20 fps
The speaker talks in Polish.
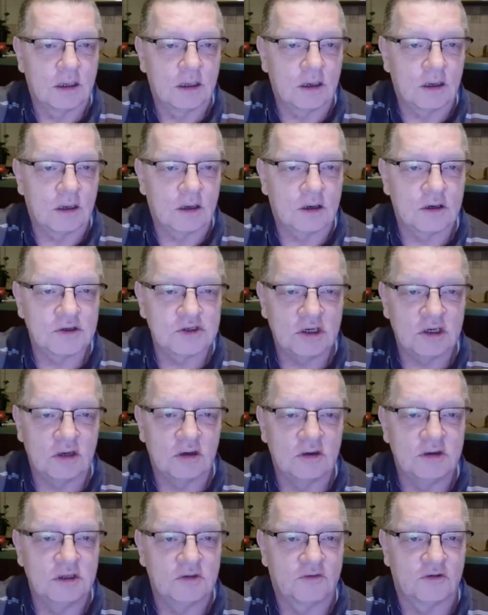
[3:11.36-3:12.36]
Chodzi
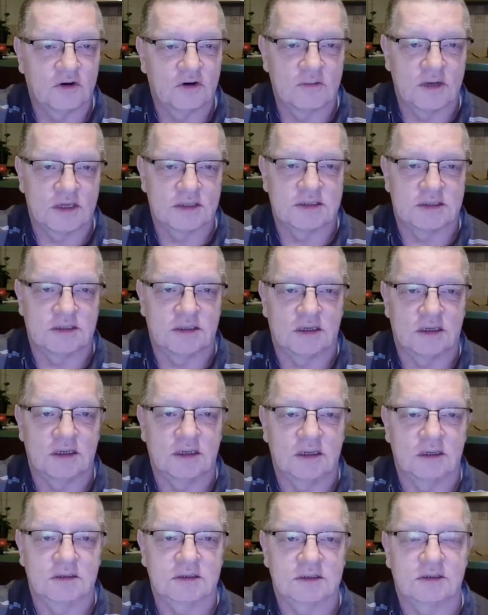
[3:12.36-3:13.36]
o
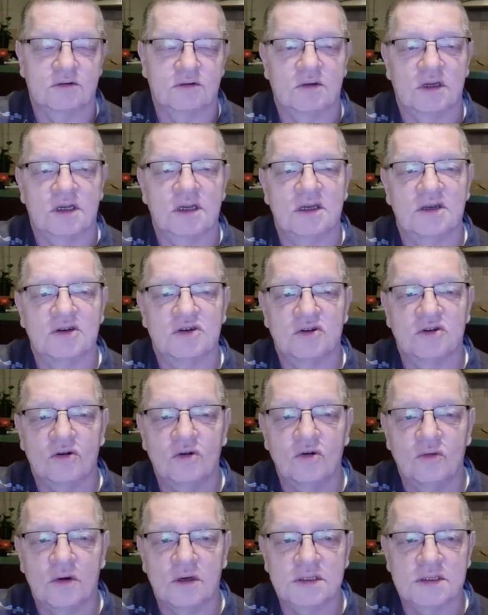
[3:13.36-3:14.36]
informacje, z które
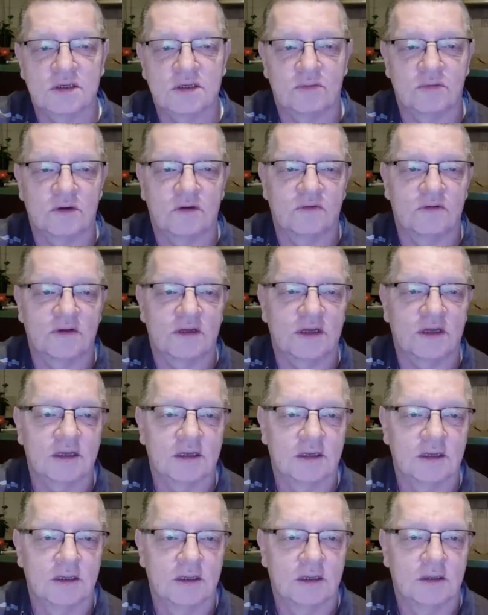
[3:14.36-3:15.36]
źródła osobowe
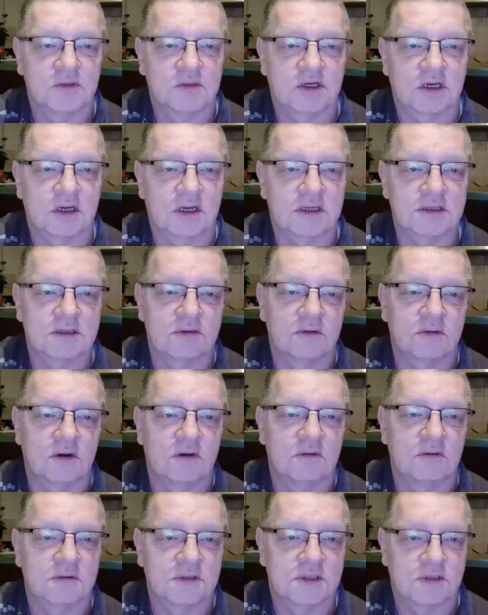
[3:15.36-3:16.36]

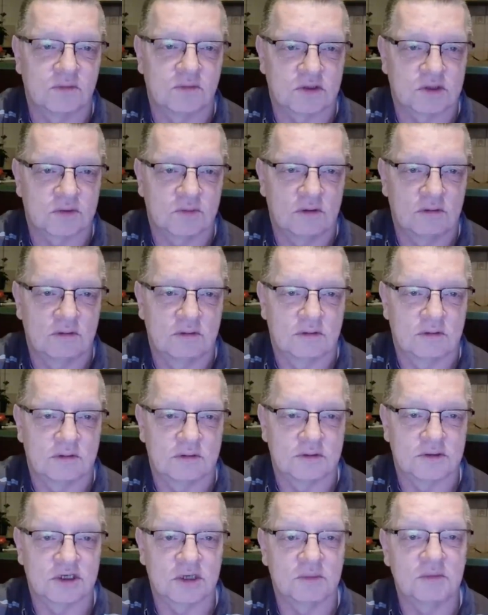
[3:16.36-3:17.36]
przekazują służbom.
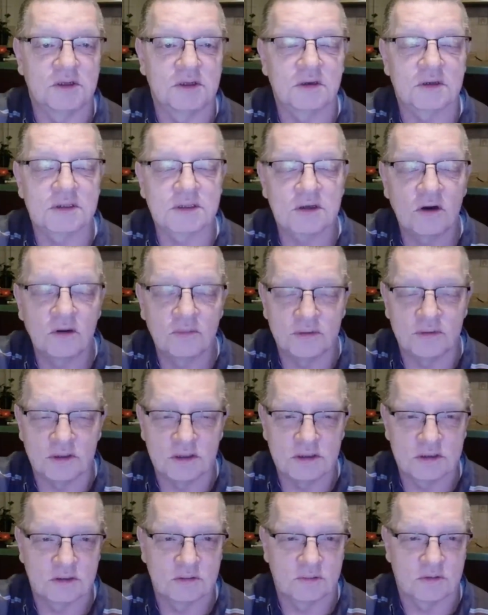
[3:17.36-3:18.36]
Żeby to
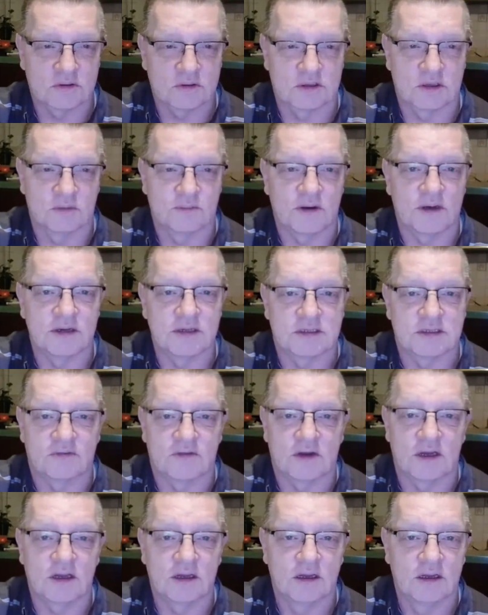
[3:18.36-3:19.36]
zrobić, proszę
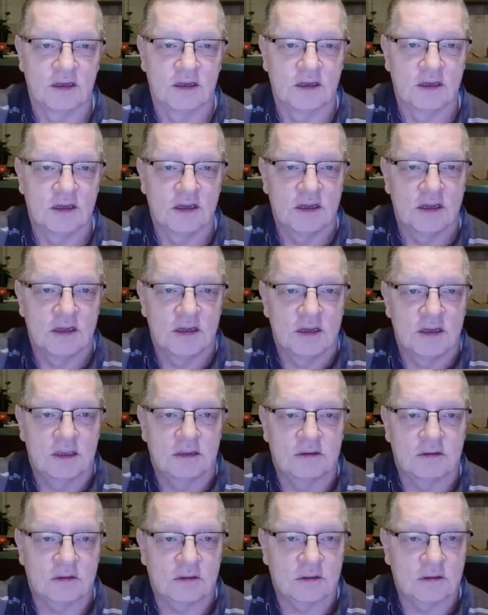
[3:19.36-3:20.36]
Państwa,
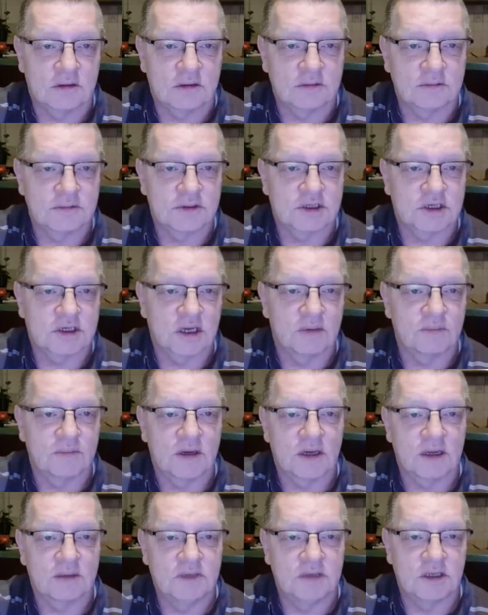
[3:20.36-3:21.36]
to
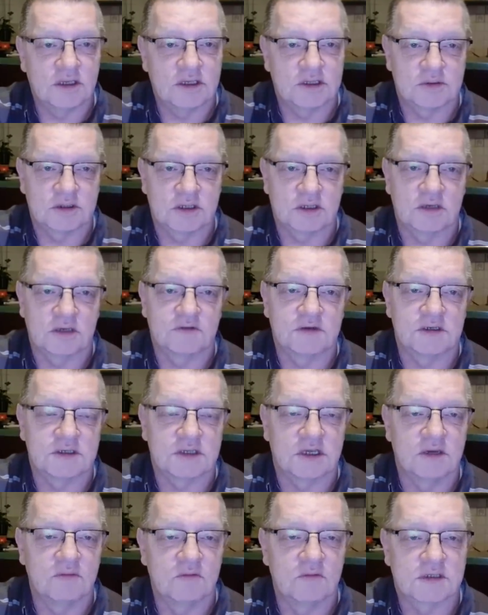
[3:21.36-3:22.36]
trzeba mieć przede
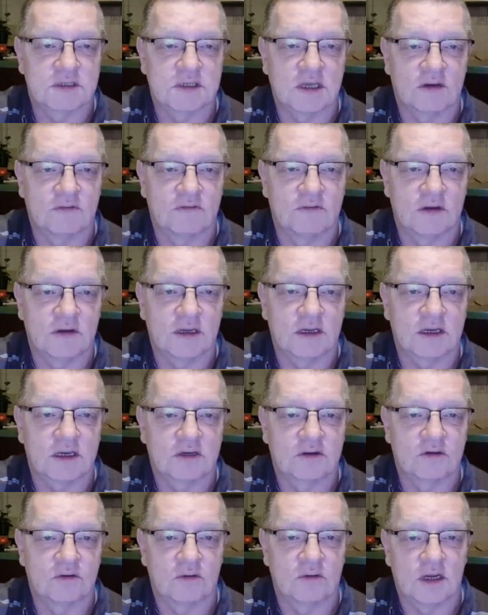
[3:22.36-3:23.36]
wszystkim ustawę,
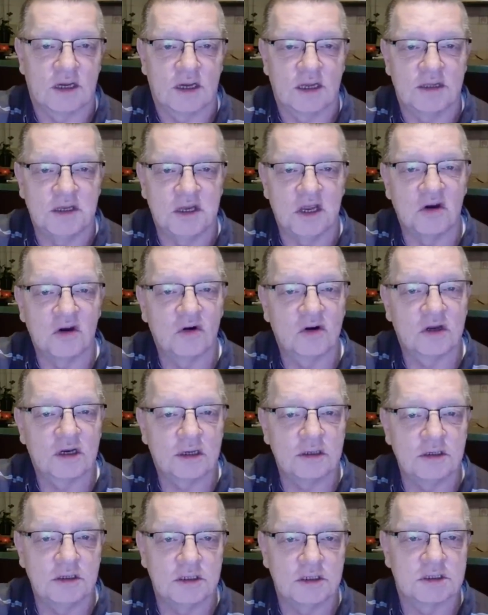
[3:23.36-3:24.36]
która nie
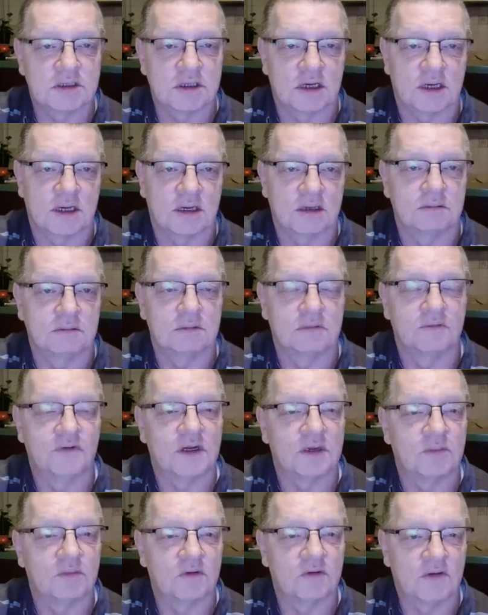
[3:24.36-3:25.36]
ogranicza
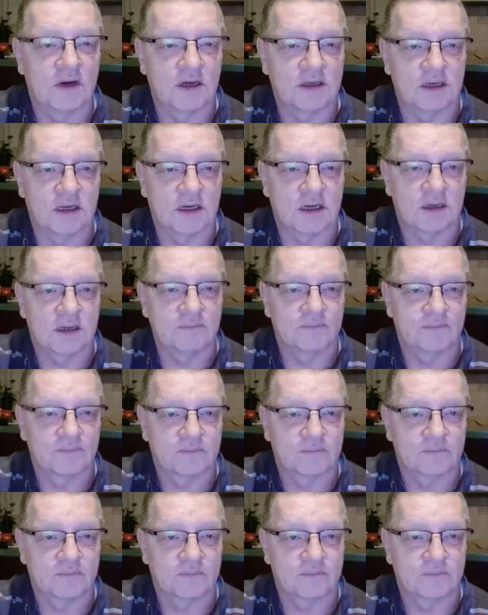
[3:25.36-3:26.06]
werbowania,